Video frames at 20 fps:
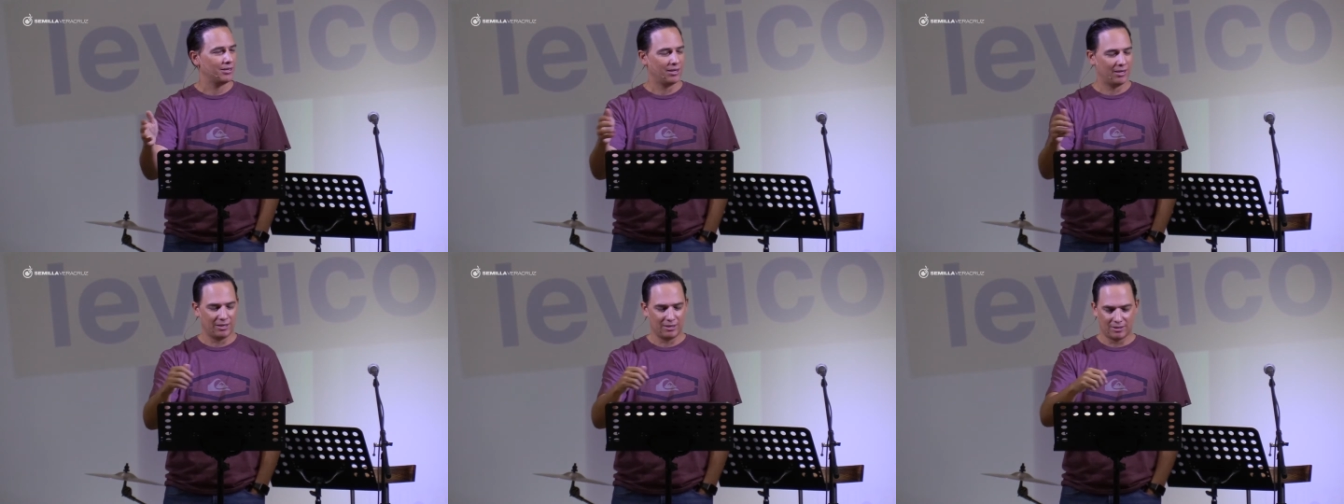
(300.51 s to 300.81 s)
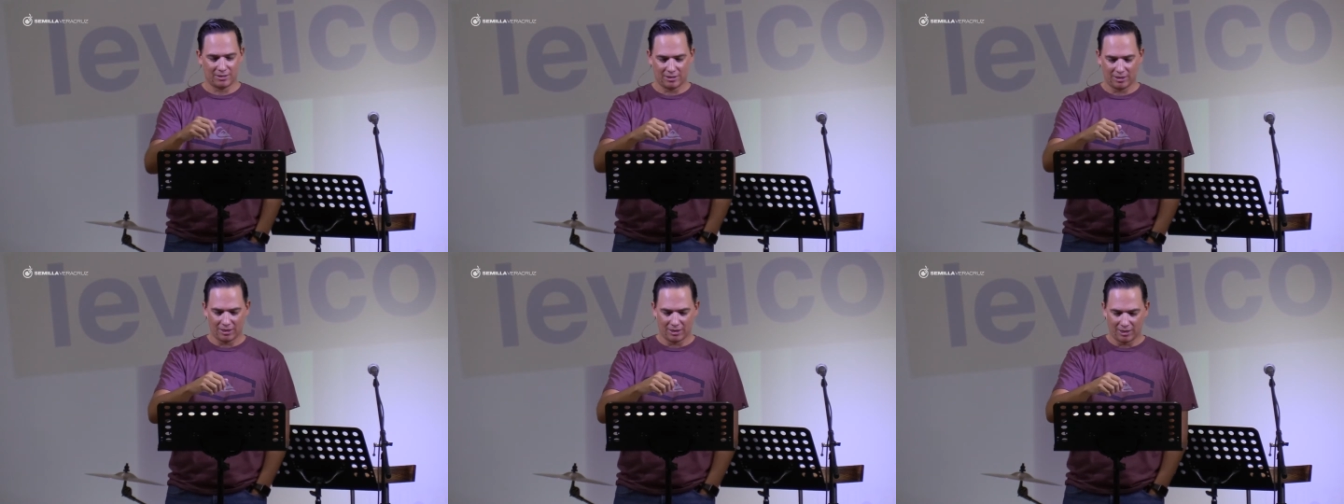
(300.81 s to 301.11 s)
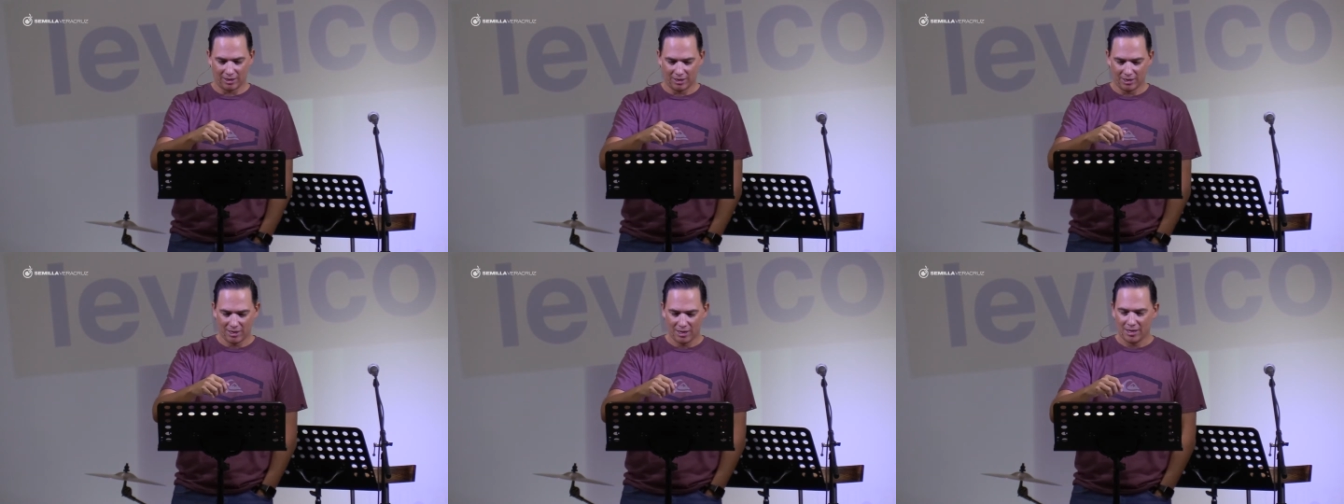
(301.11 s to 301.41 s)

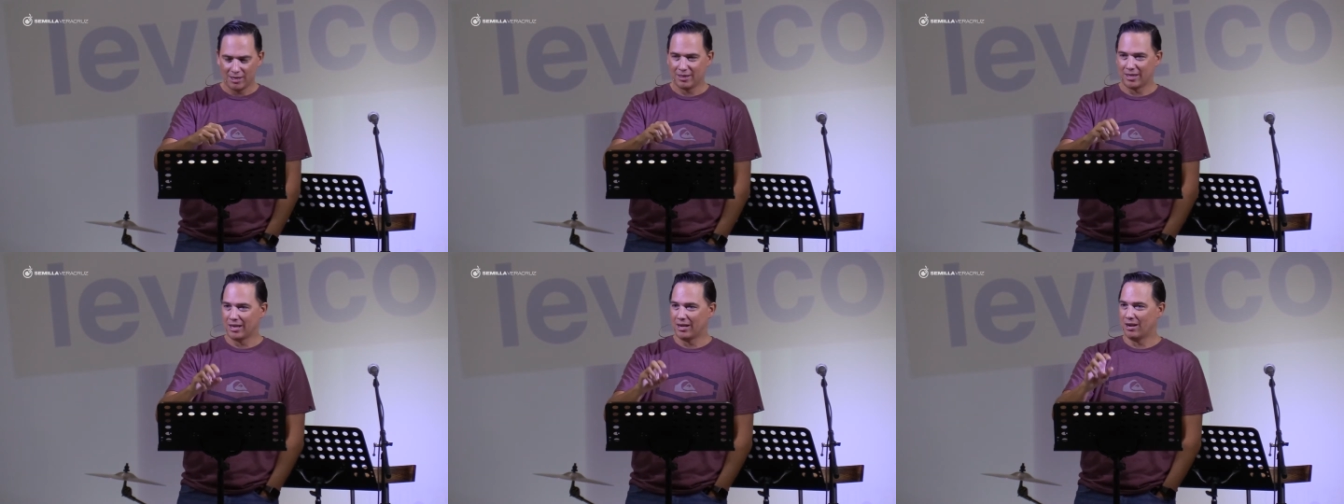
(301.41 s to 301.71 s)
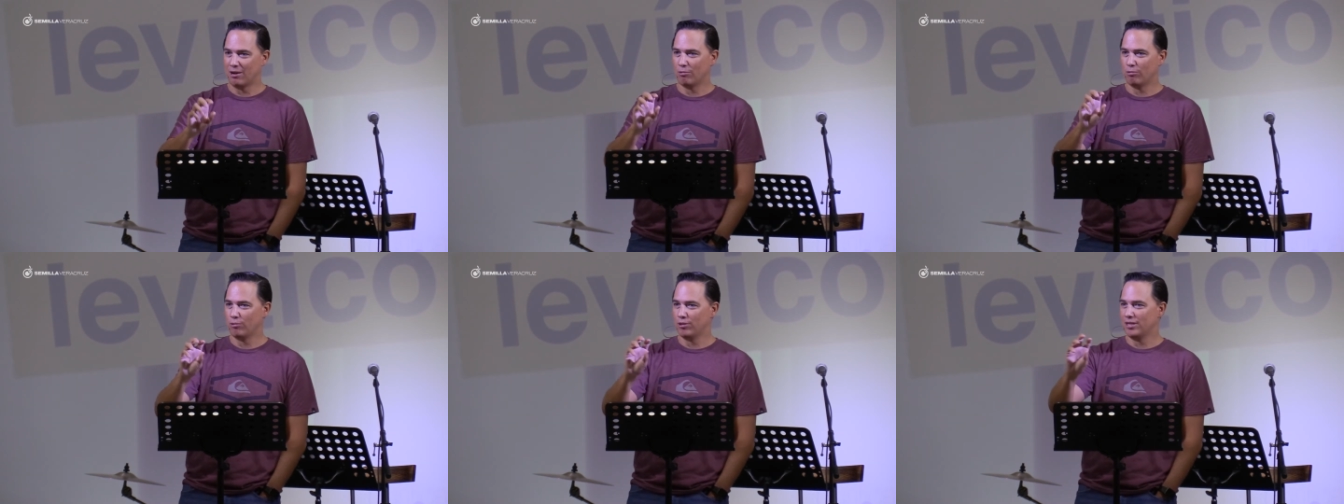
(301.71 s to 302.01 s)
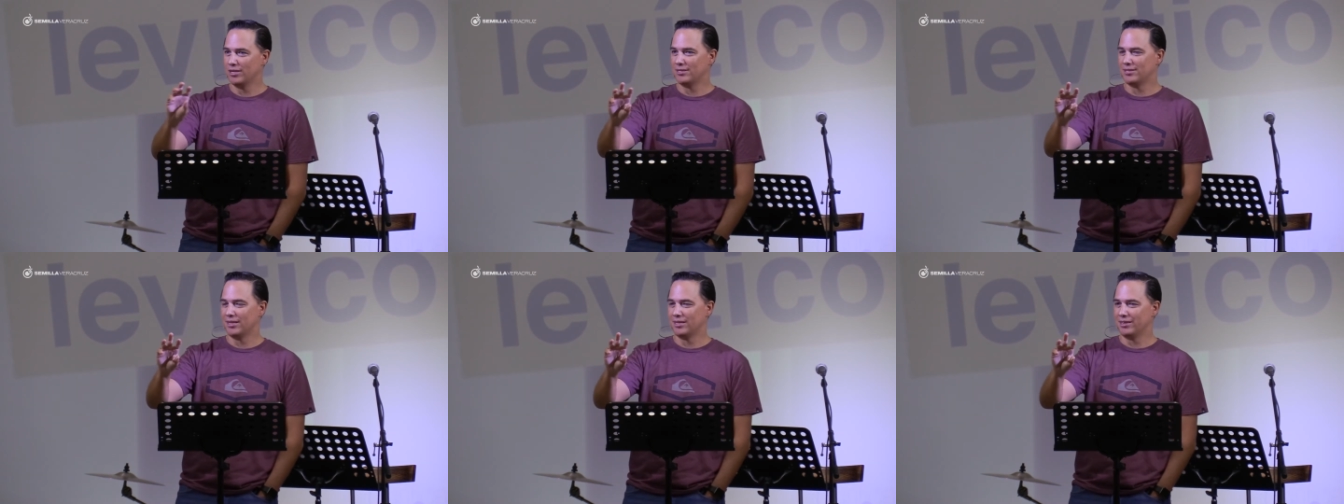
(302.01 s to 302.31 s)
Este, tienen un
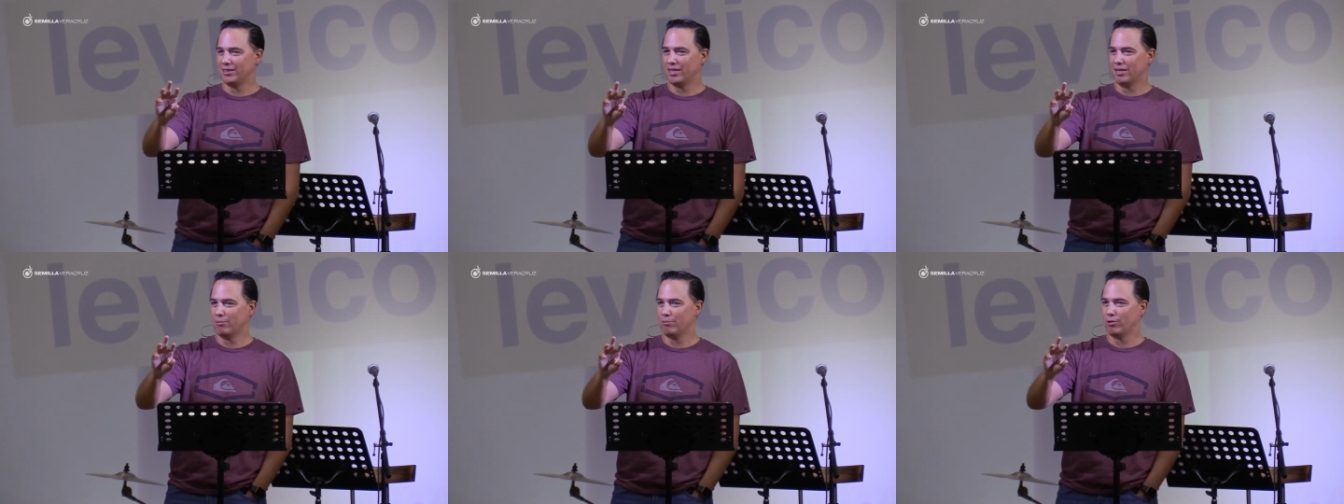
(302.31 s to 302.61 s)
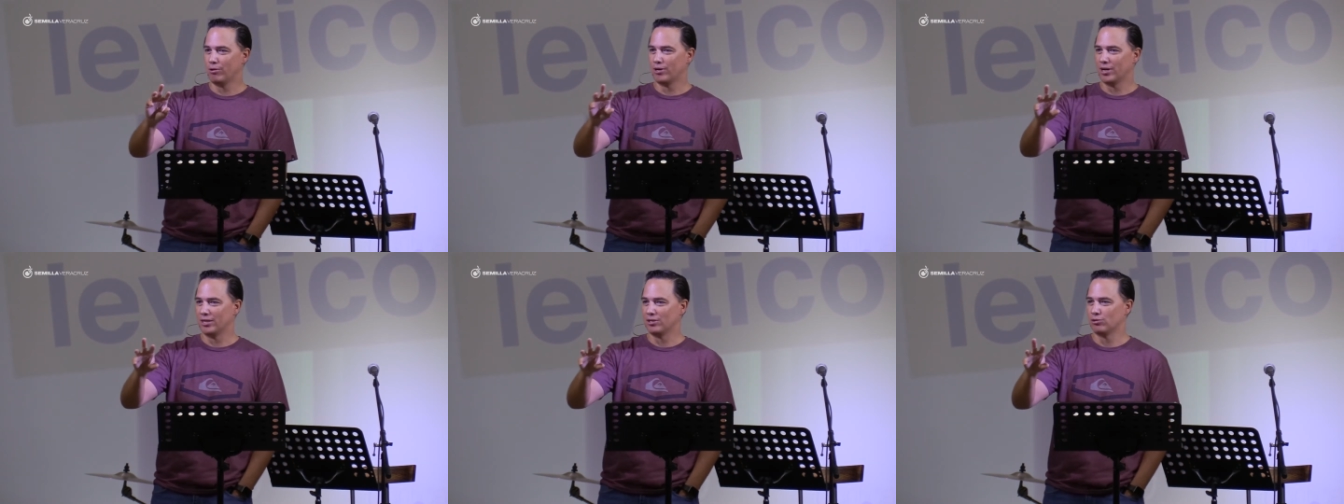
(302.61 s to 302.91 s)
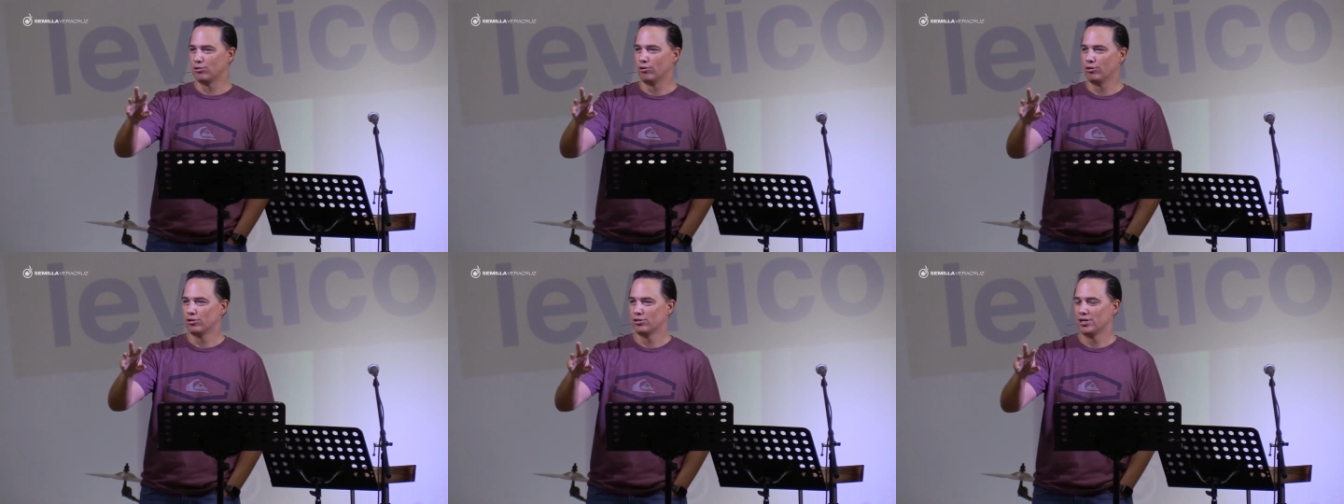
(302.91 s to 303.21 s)
distintivo que es
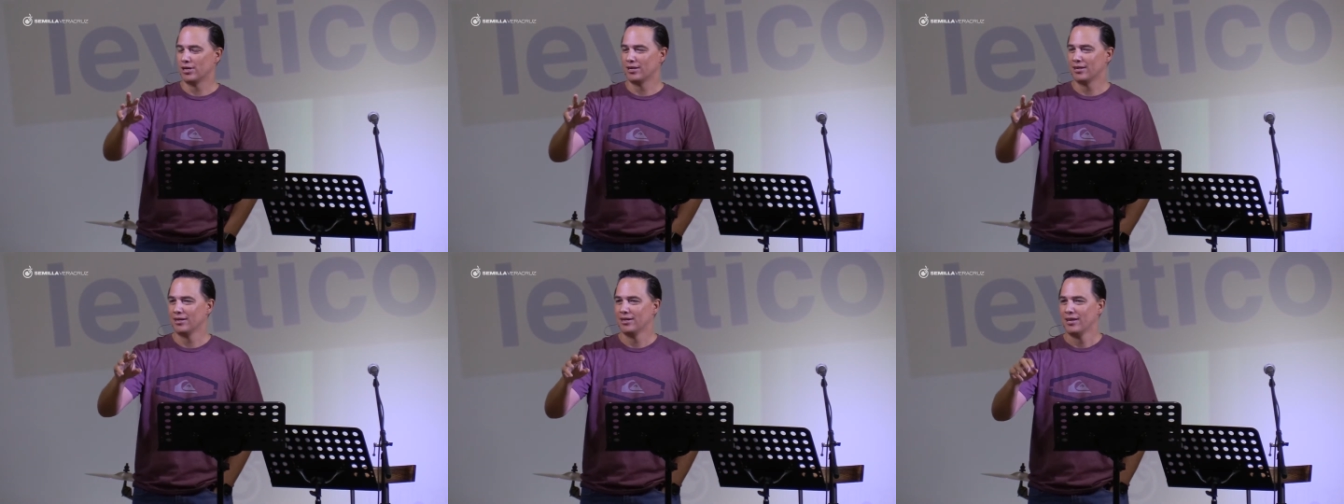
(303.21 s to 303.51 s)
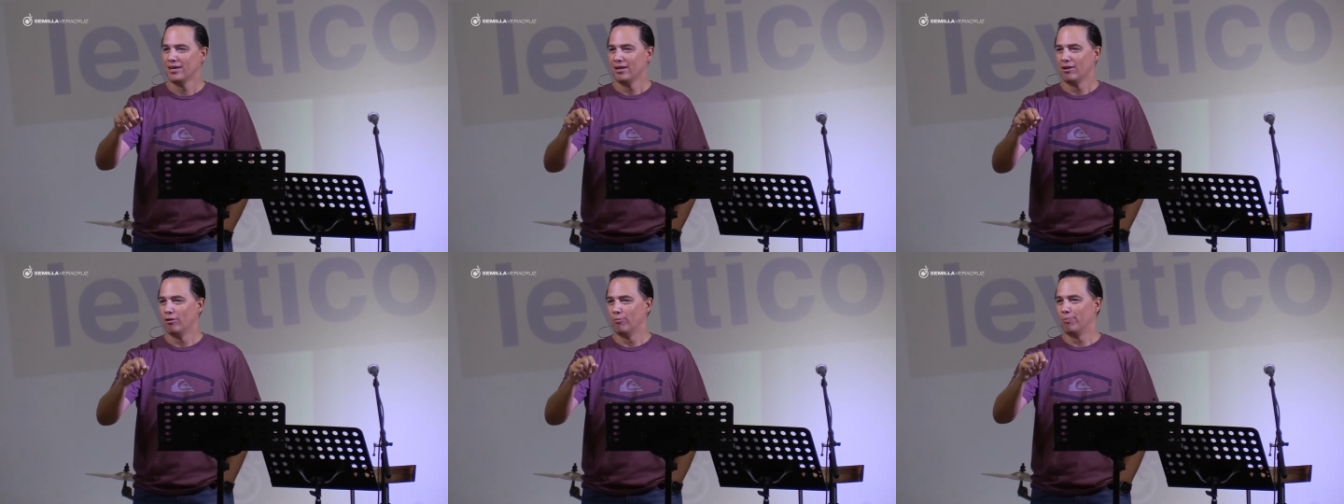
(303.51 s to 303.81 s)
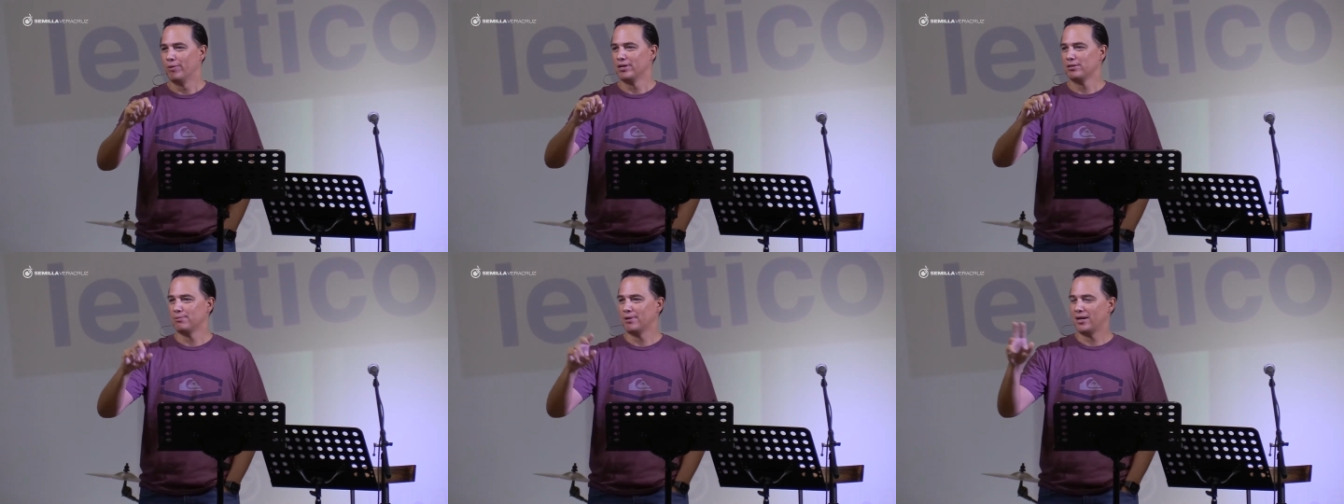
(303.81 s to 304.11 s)
kosher, lo
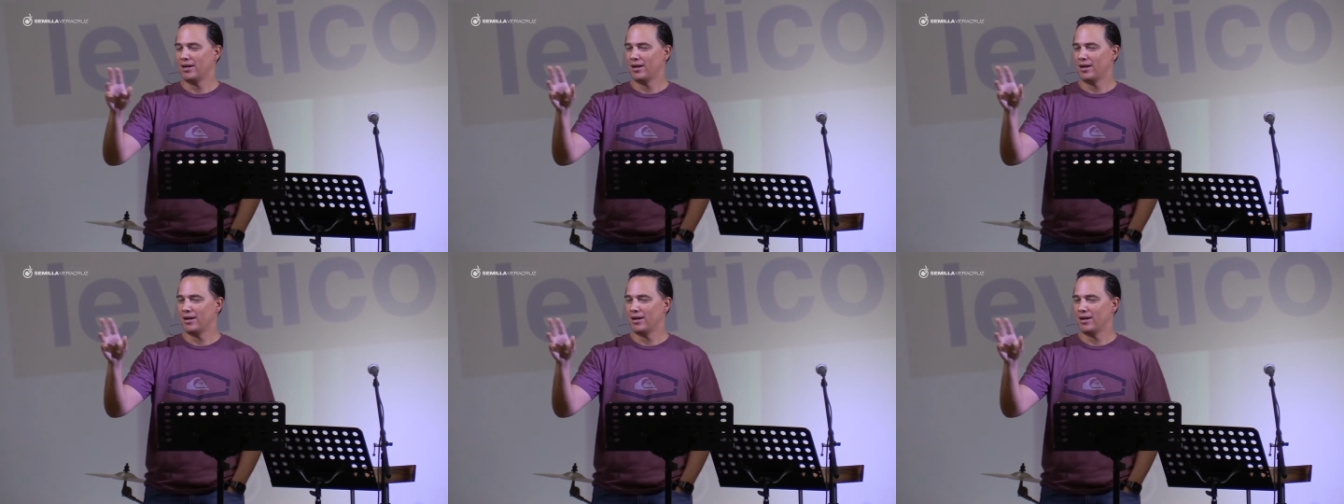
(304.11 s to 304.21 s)
puedes ver